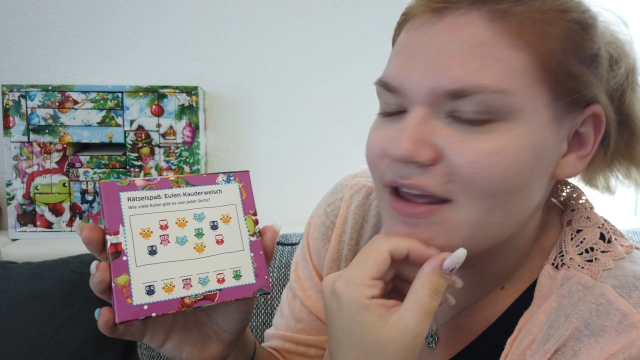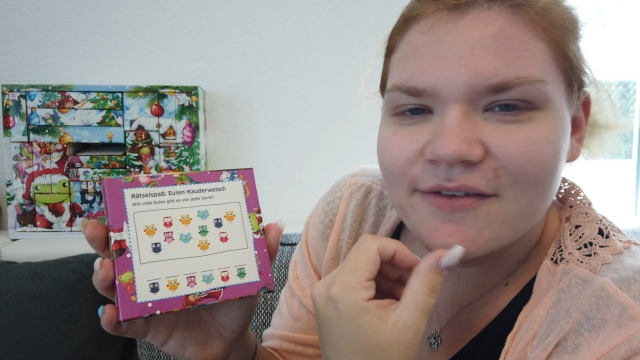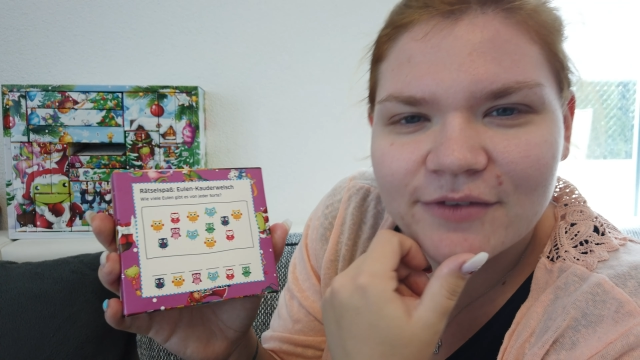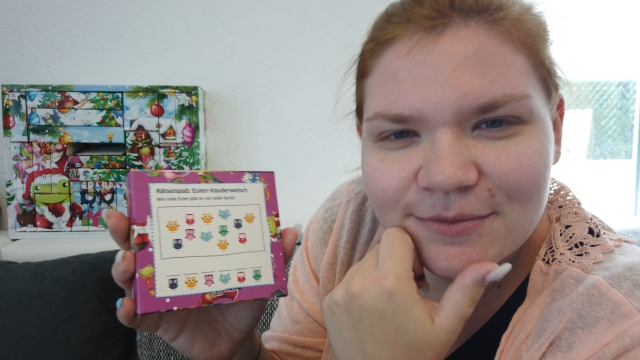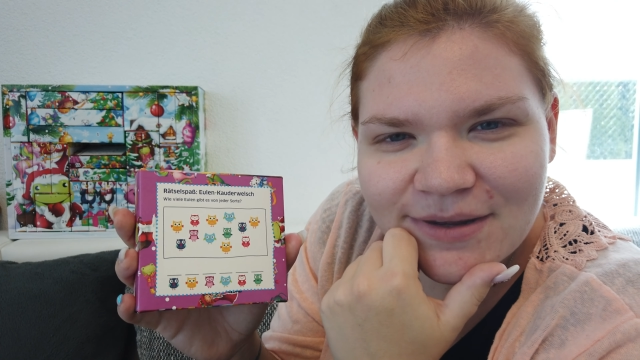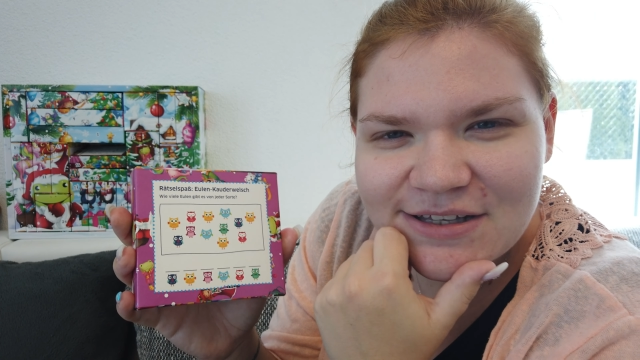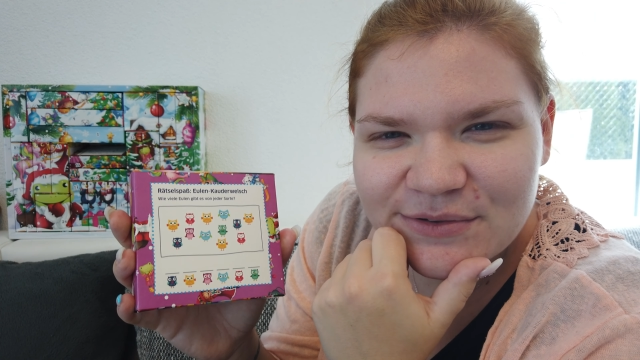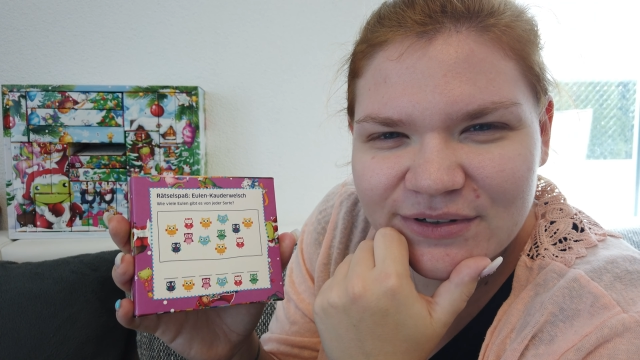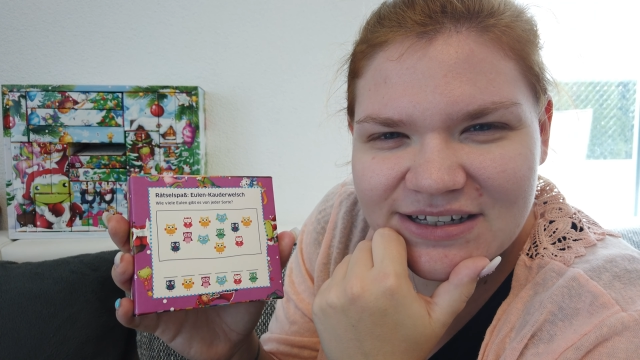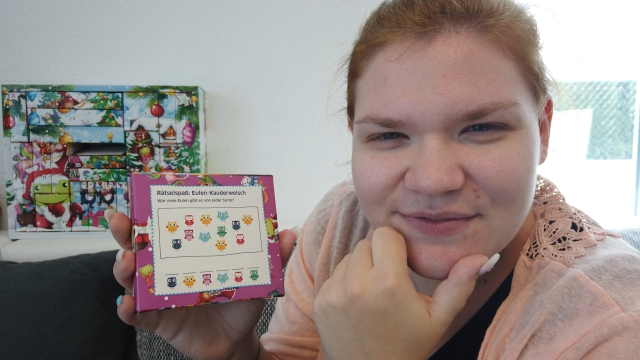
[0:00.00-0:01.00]
wird mein
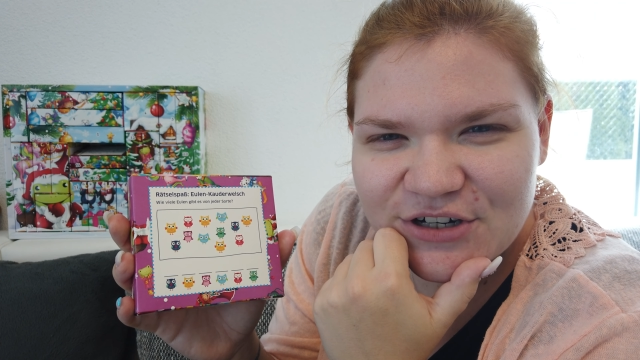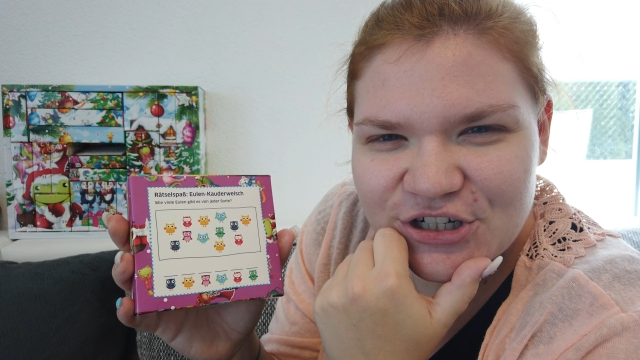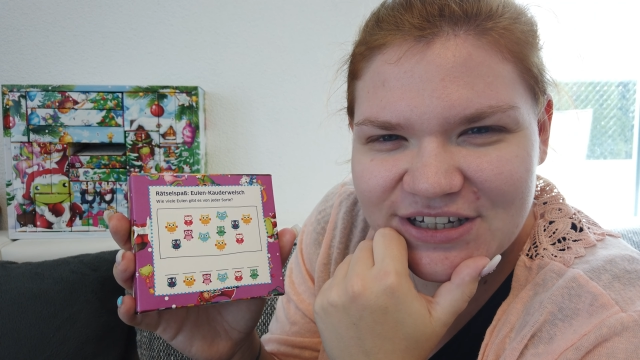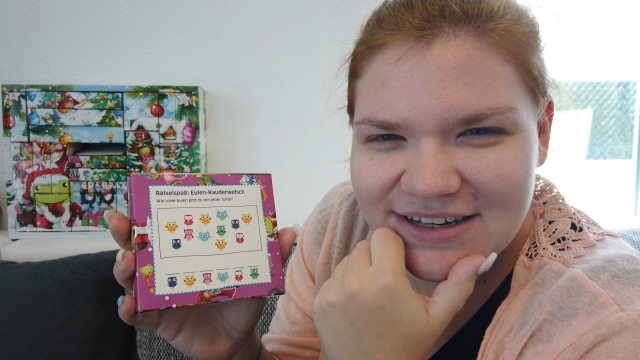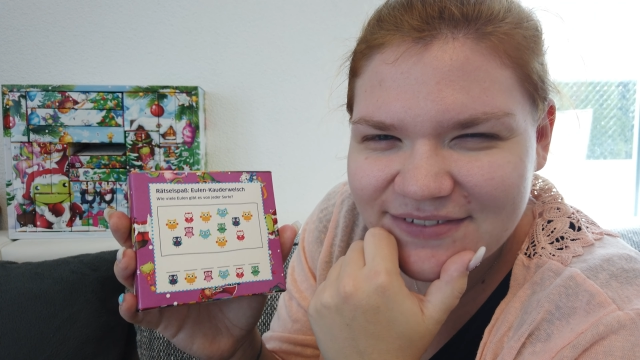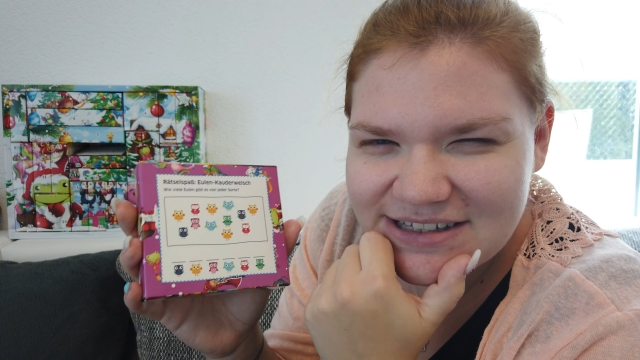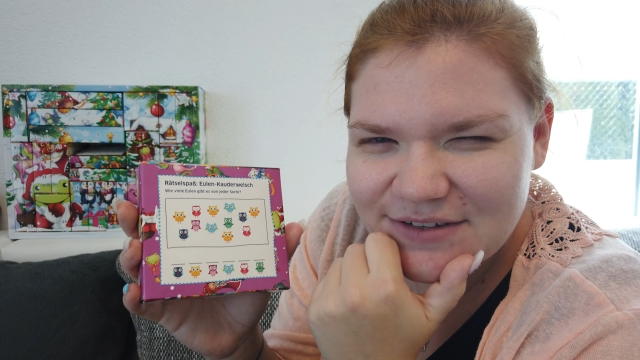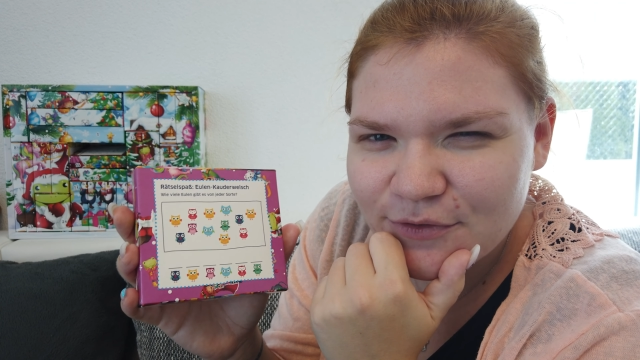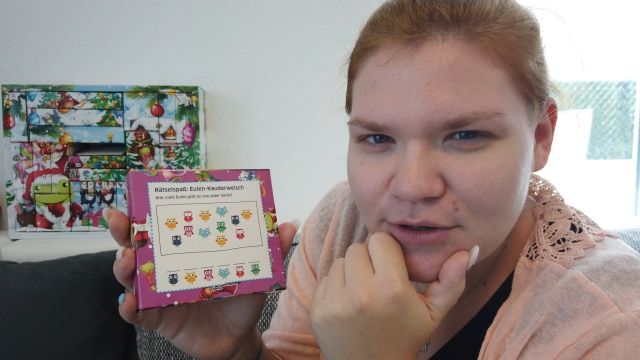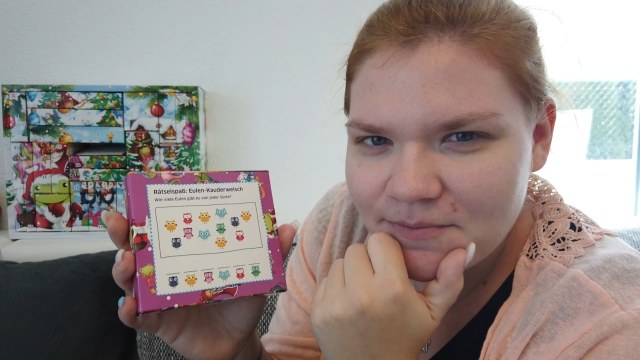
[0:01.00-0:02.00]
Sohn das verstehen, was ich
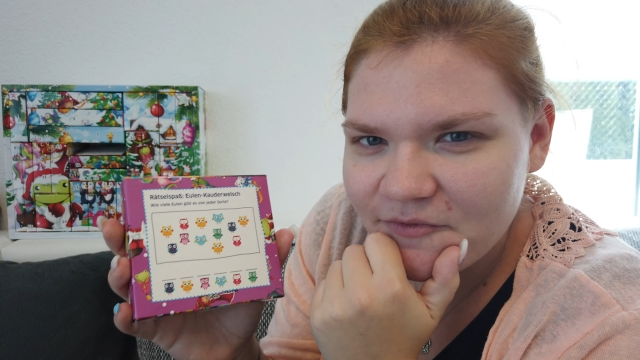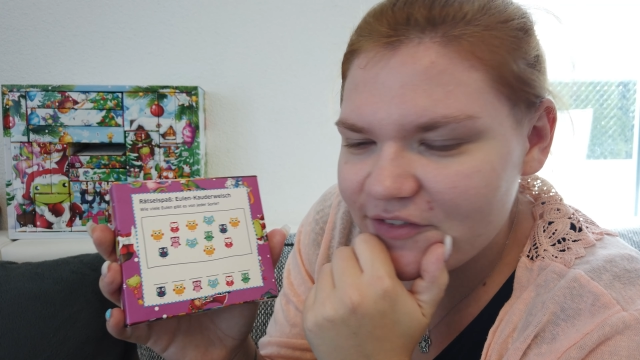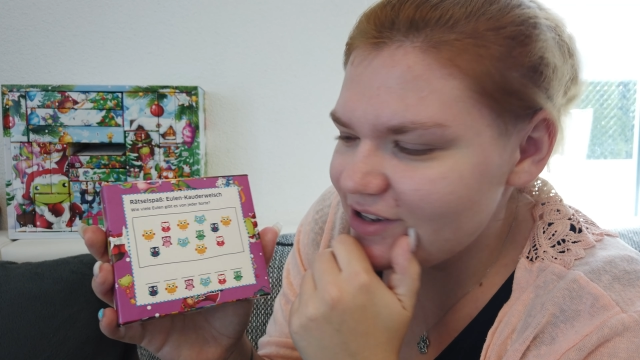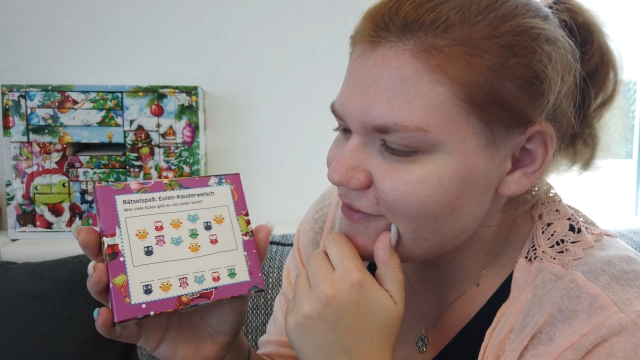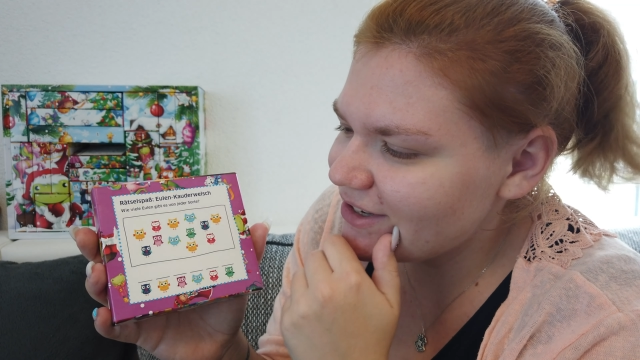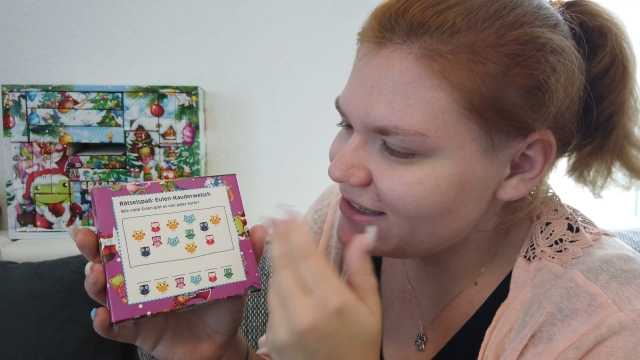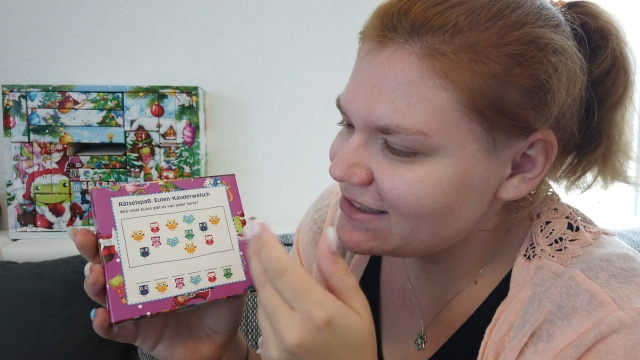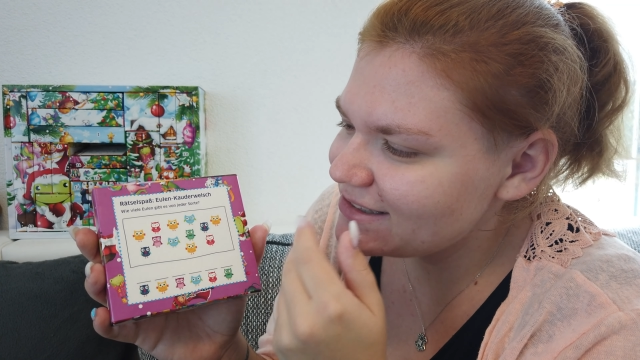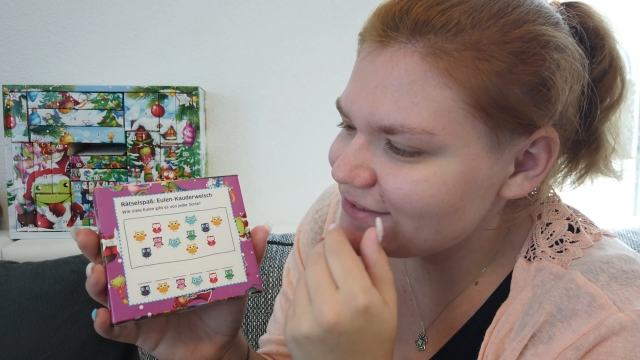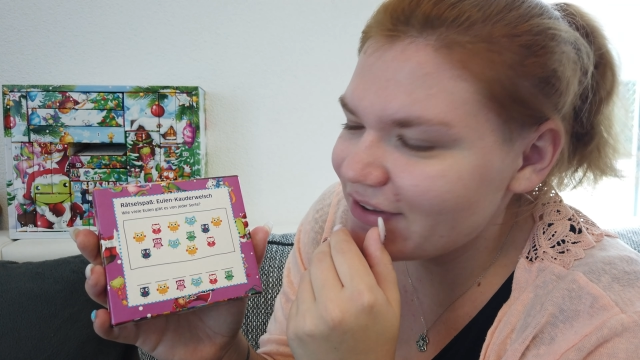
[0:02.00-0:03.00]
von ihm will, wenn ich ihn
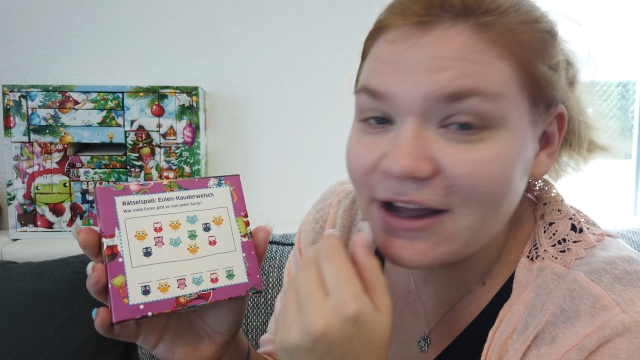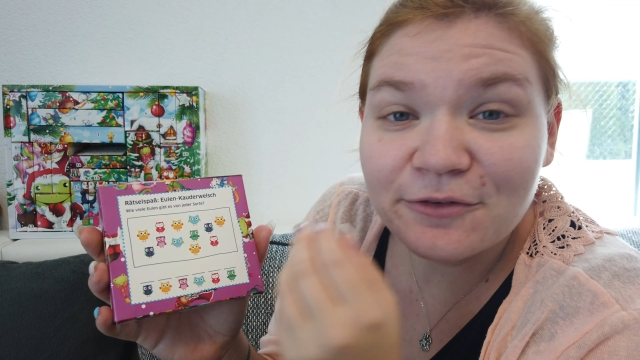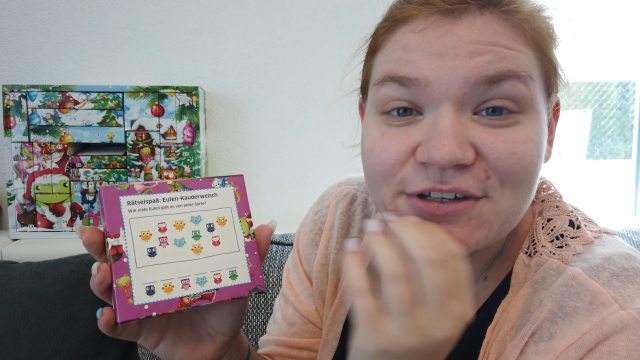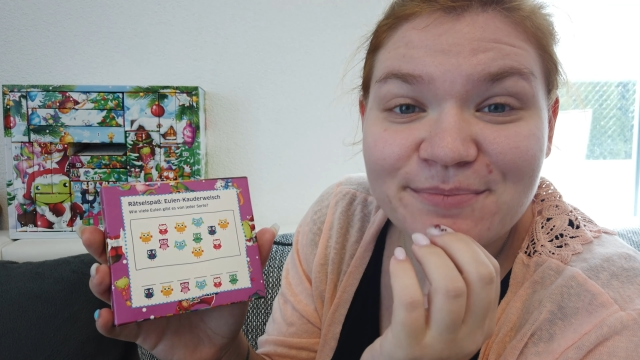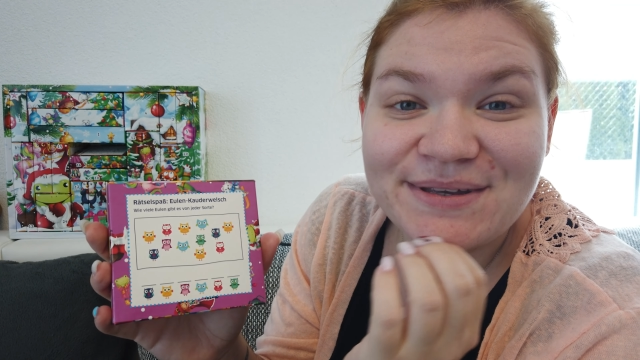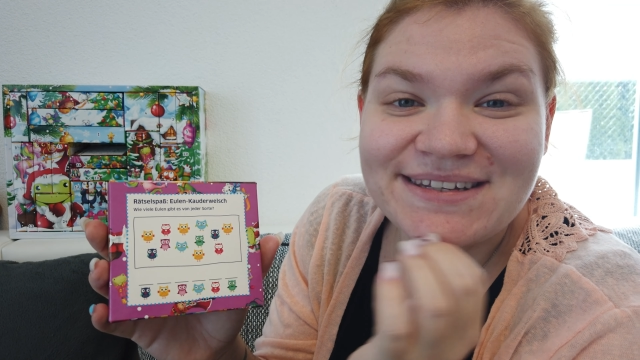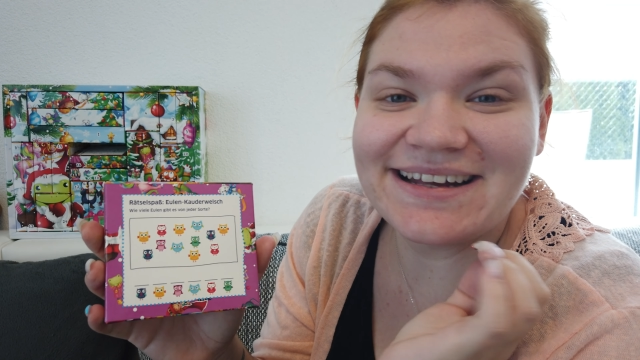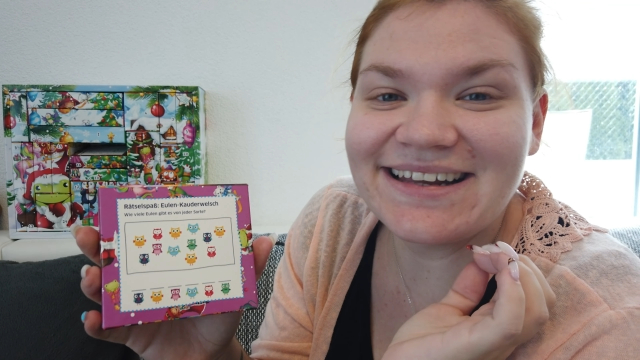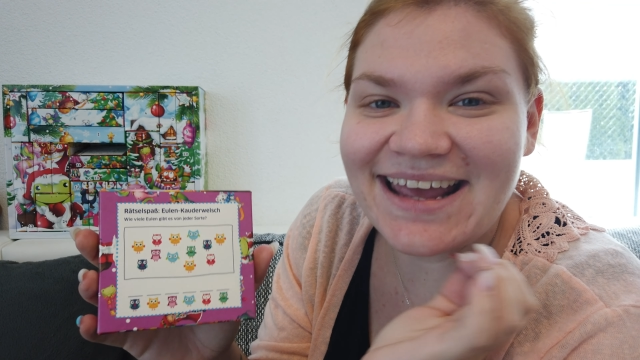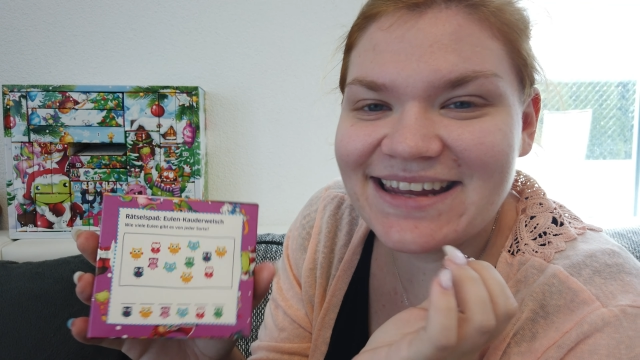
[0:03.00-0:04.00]
das frage? Und da bin ich halt
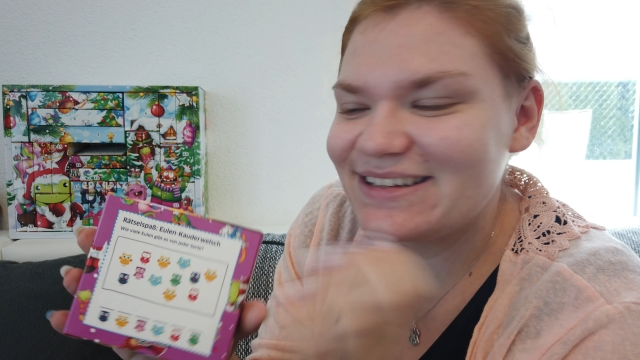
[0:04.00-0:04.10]
echt